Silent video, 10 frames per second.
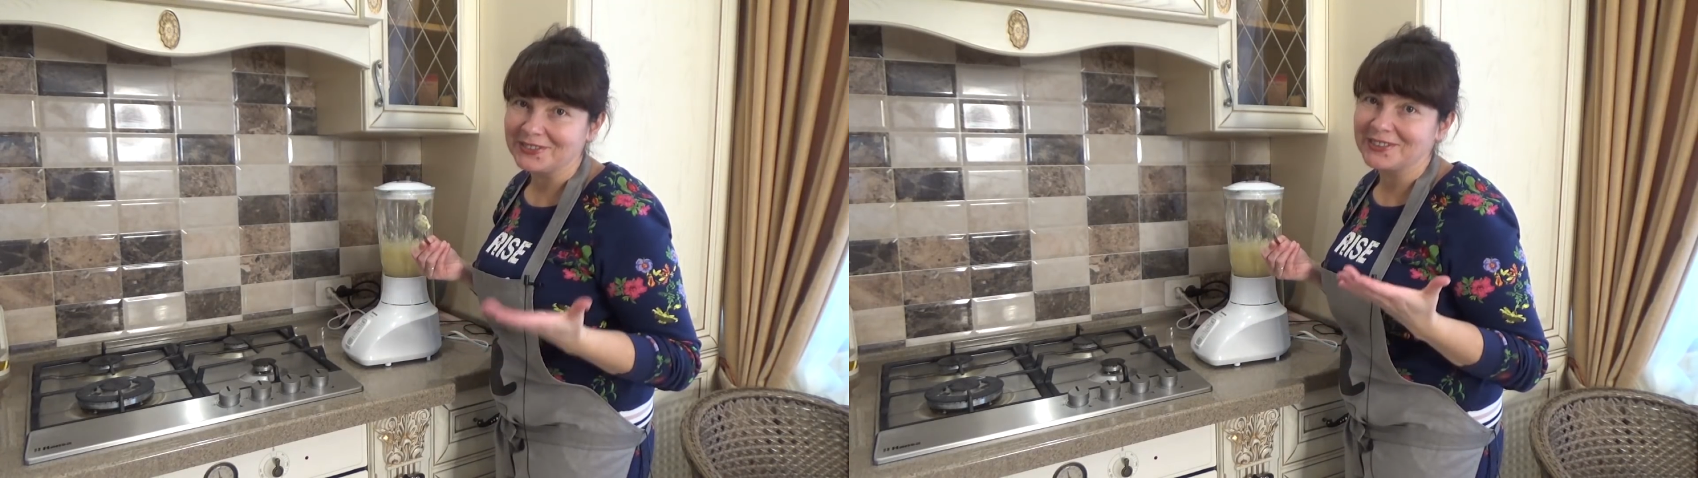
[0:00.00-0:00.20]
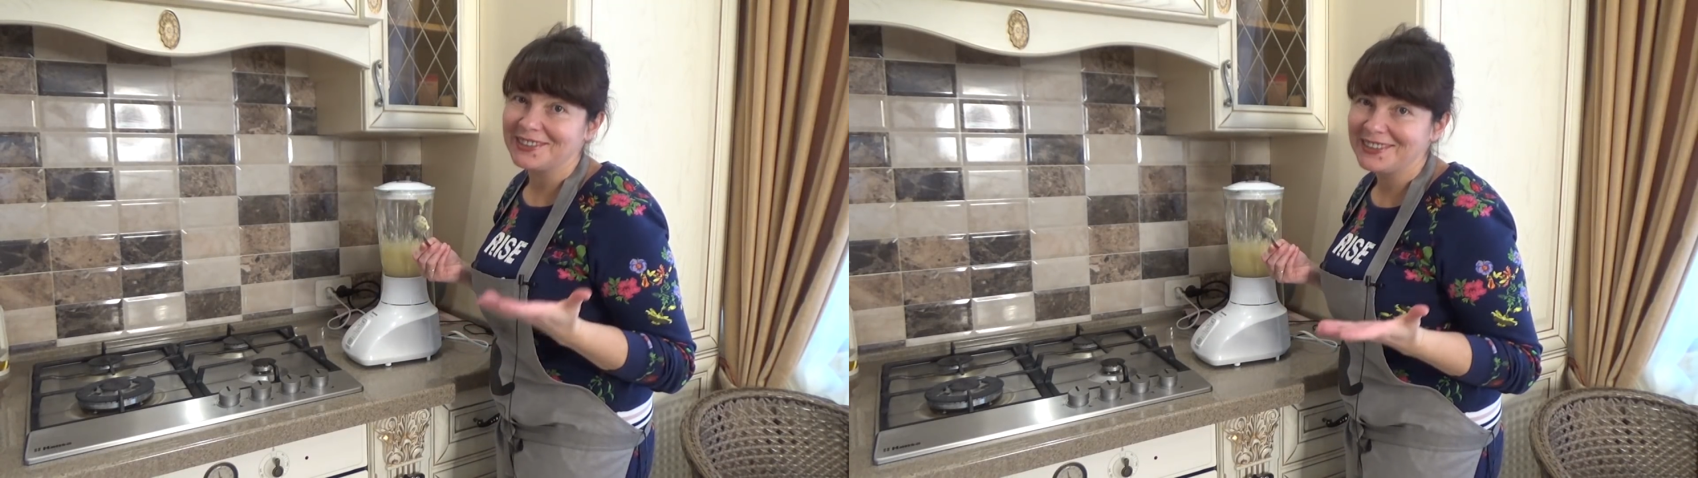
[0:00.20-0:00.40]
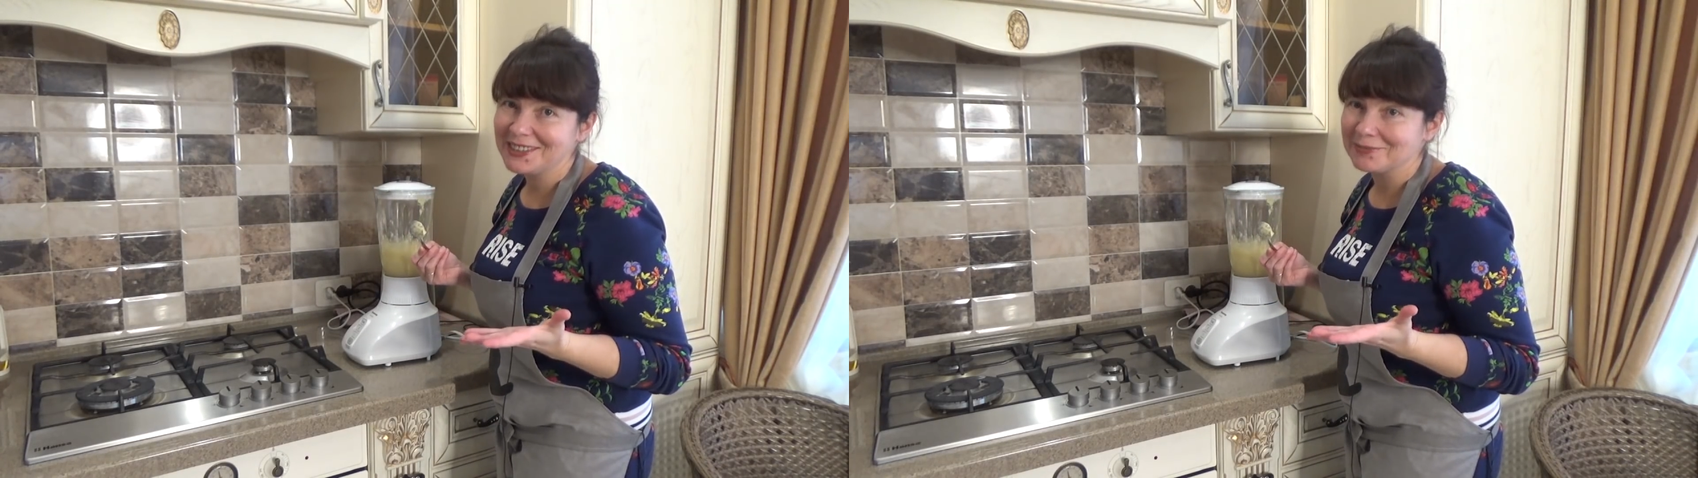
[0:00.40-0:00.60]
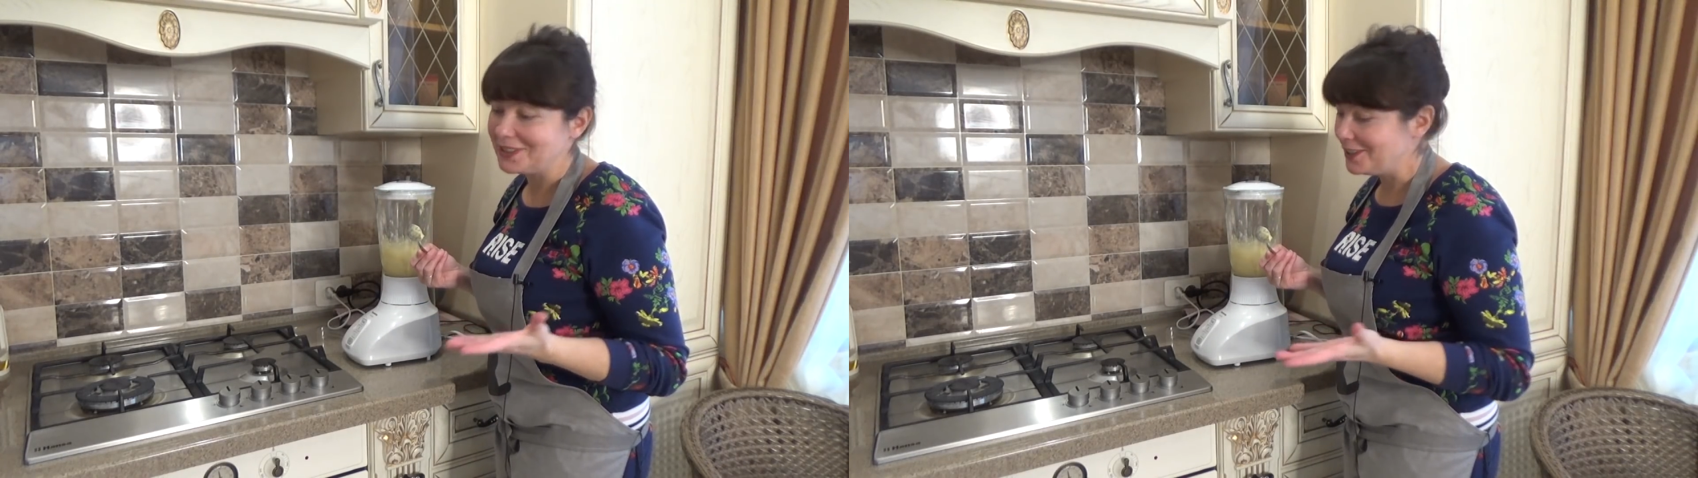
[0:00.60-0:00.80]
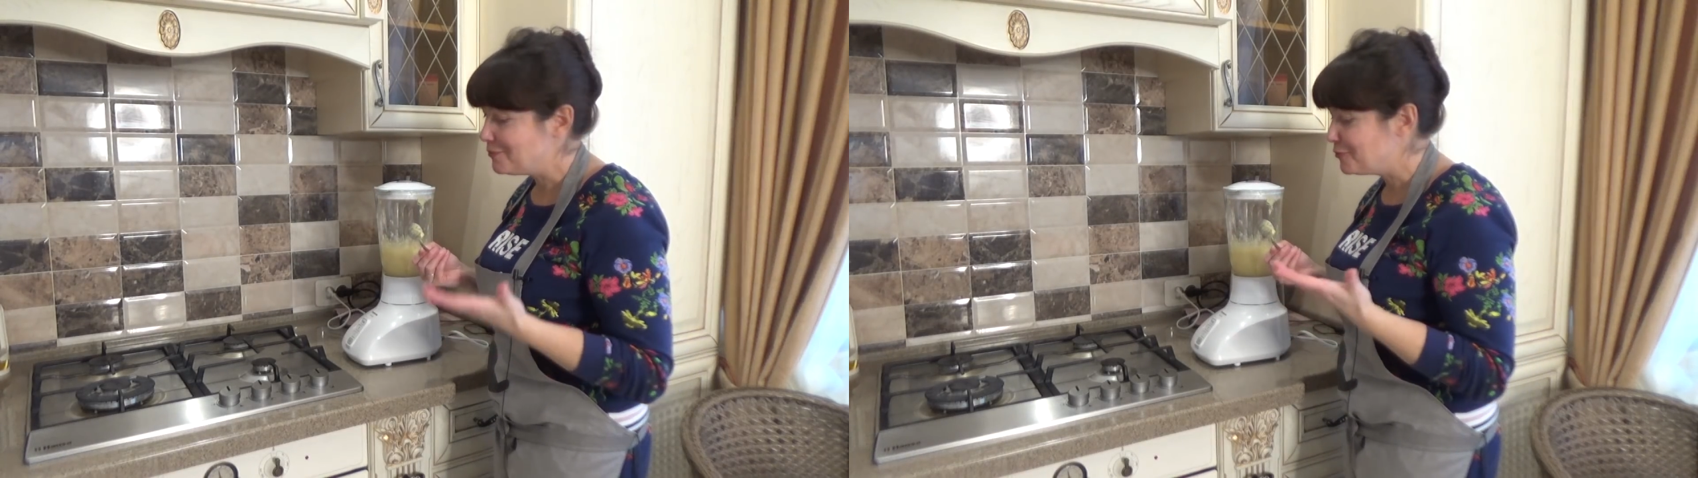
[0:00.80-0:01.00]
ванилином
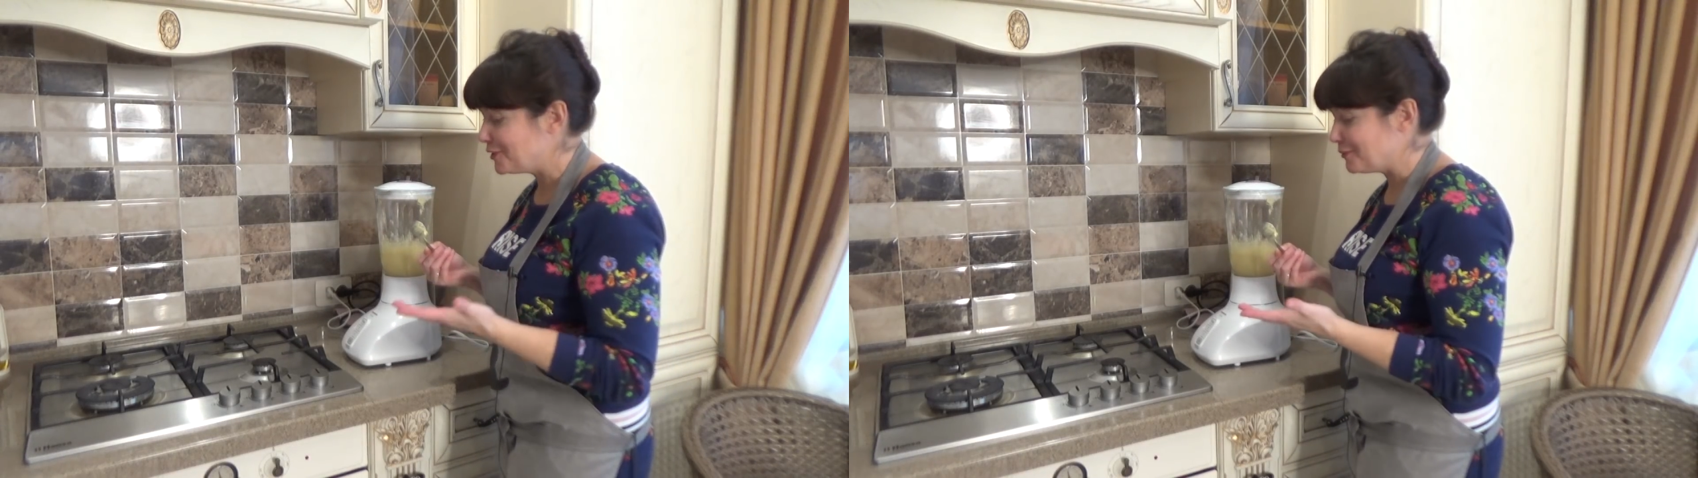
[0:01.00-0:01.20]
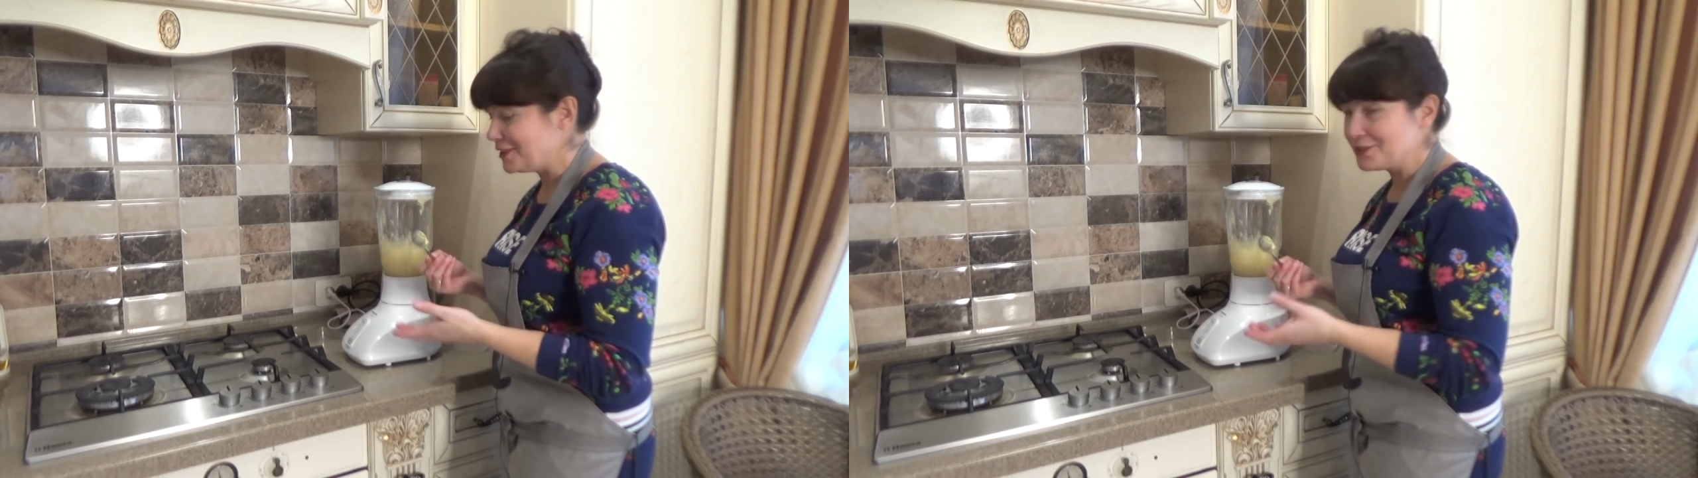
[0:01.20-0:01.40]
и лимоном,